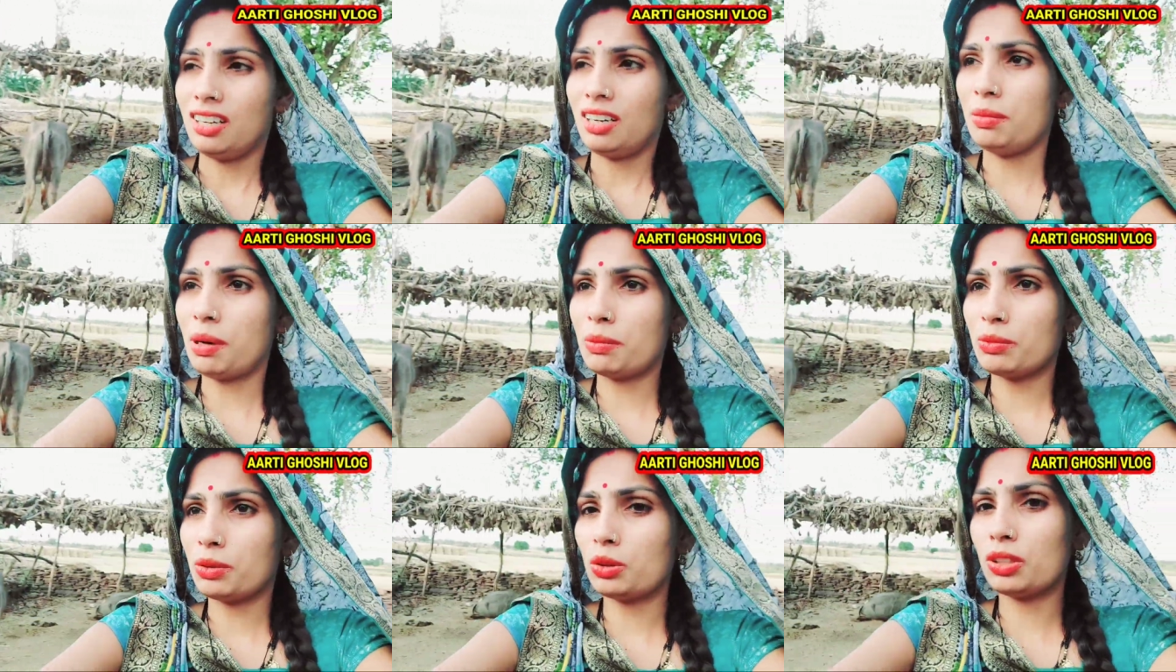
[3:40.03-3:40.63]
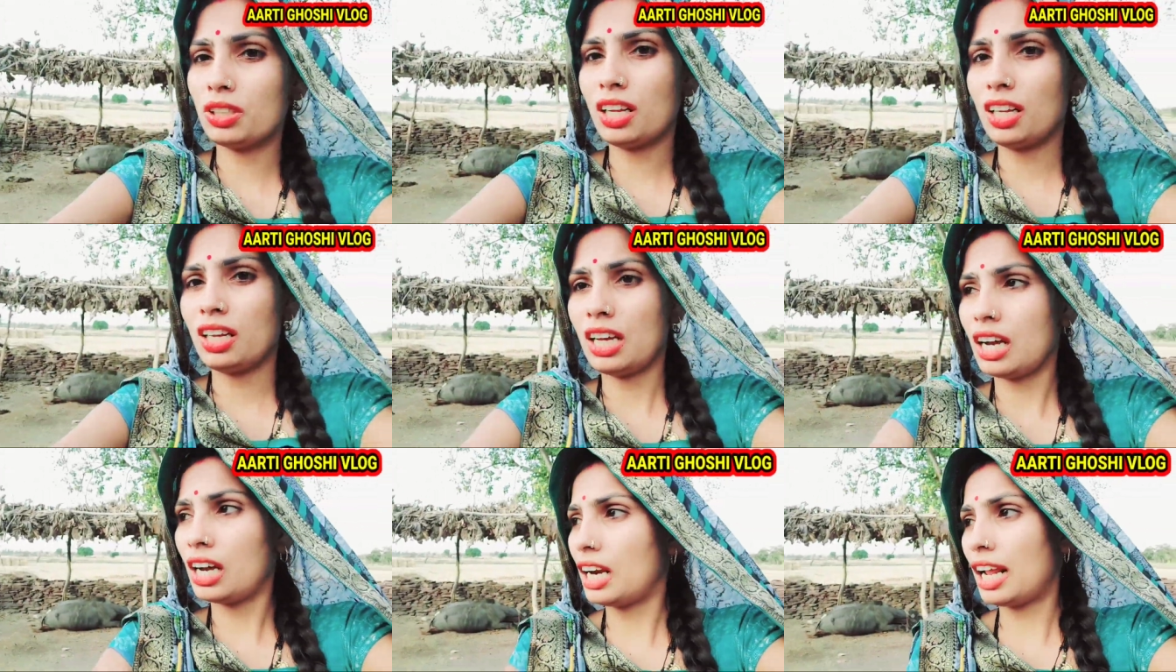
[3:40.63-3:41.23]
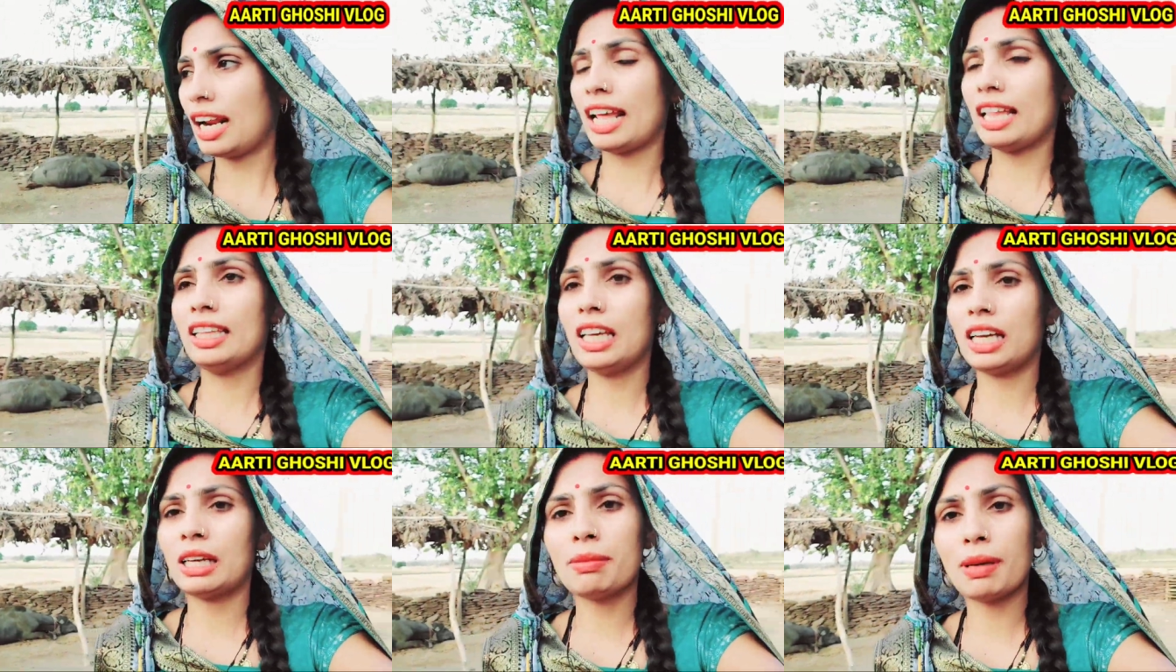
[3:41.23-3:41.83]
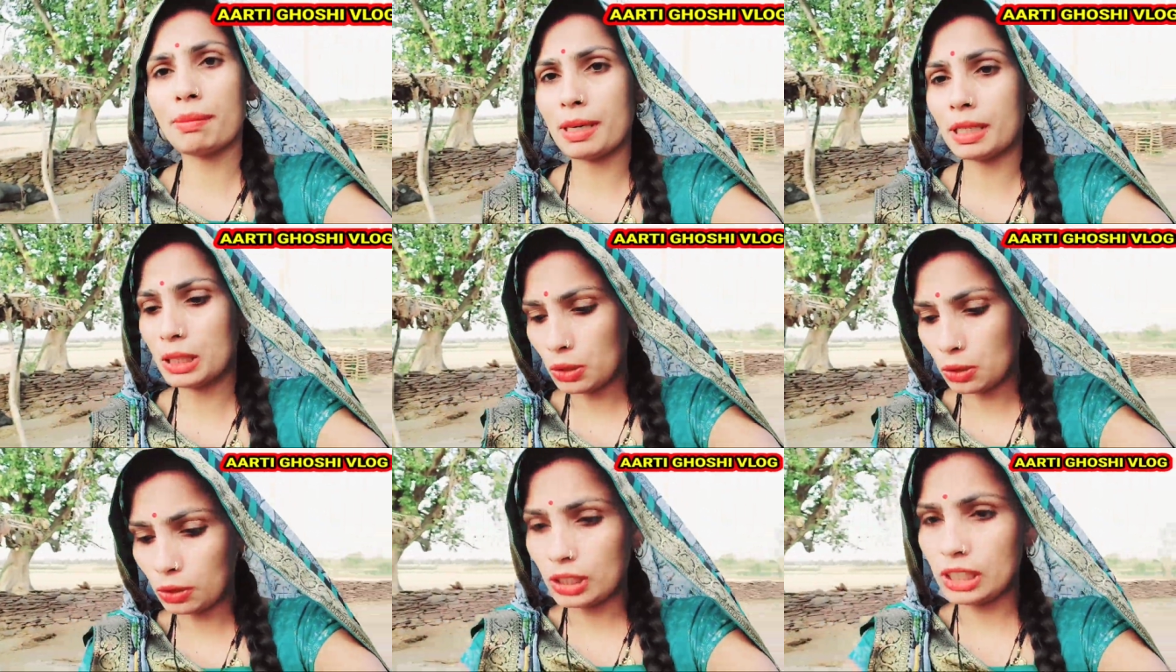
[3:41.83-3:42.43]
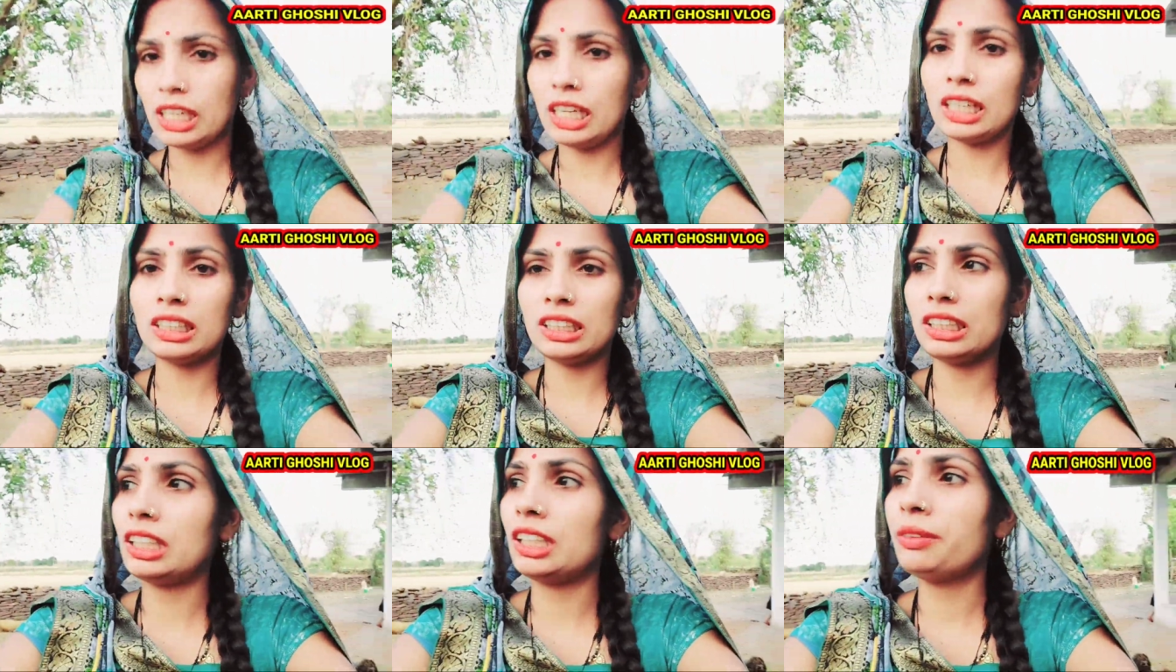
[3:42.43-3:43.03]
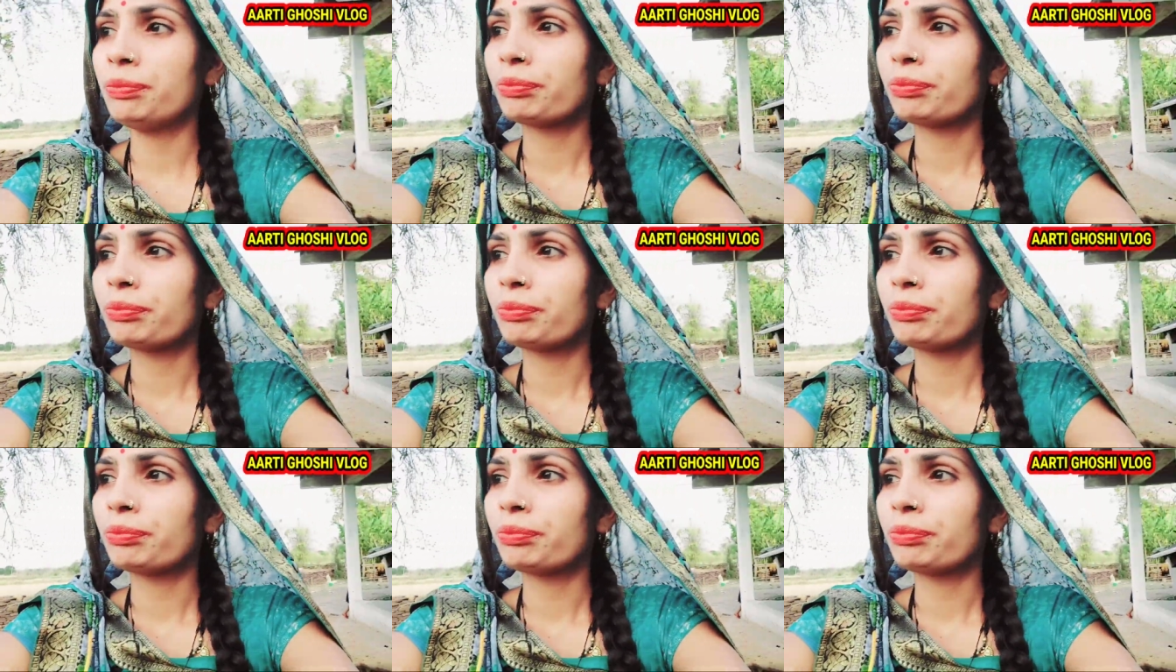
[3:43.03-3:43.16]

अब हम सोच रहे हैं अगर आराध्या की पापा की नौकरी लग जाए